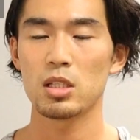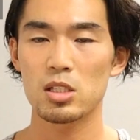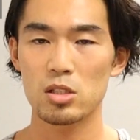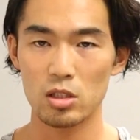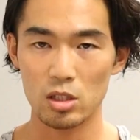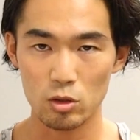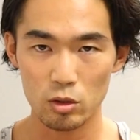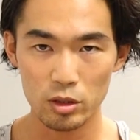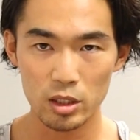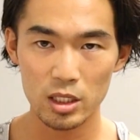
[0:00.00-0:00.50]
で
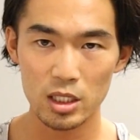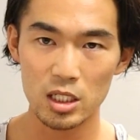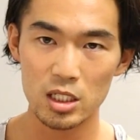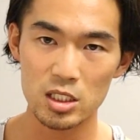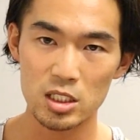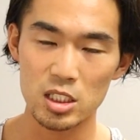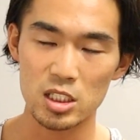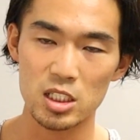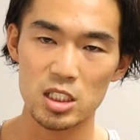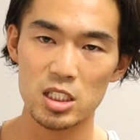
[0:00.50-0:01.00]
すので、こんな
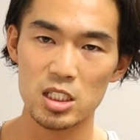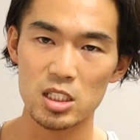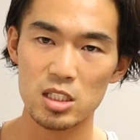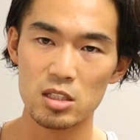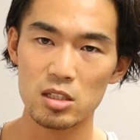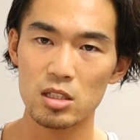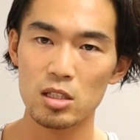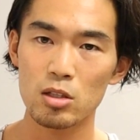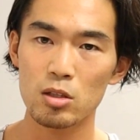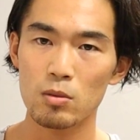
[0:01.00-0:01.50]
感じ、脂
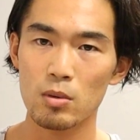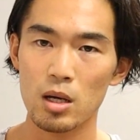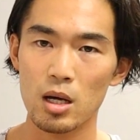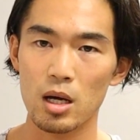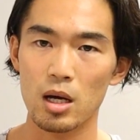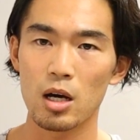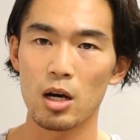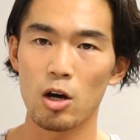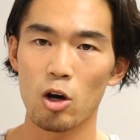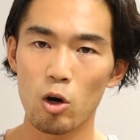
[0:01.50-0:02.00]
質っていうの
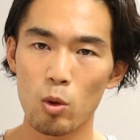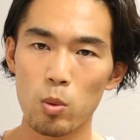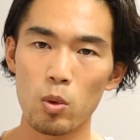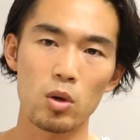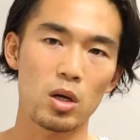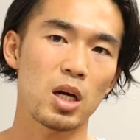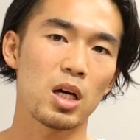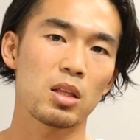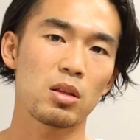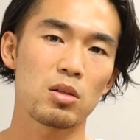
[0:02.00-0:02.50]
はほ
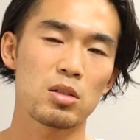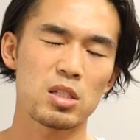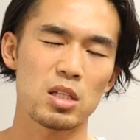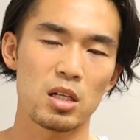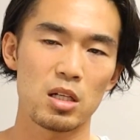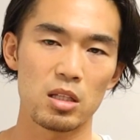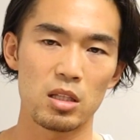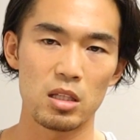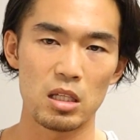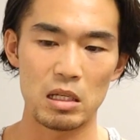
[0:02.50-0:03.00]
ぼカット
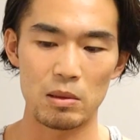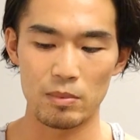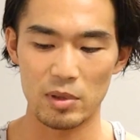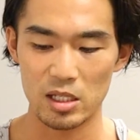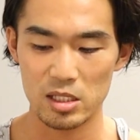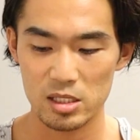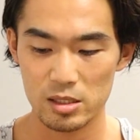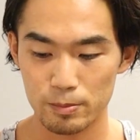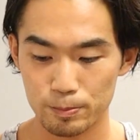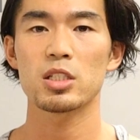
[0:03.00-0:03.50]
されてい
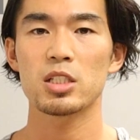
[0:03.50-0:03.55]
ます。